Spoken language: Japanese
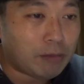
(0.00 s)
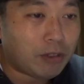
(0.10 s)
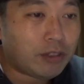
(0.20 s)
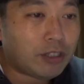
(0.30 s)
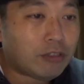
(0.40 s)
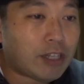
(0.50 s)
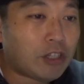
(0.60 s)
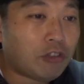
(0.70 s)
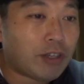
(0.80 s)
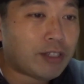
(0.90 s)
プロデュース
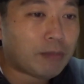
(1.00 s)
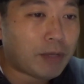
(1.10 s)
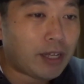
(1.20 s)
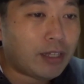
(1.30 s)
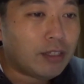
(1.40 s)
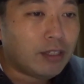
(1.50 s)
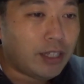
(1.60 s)
101ジャパン」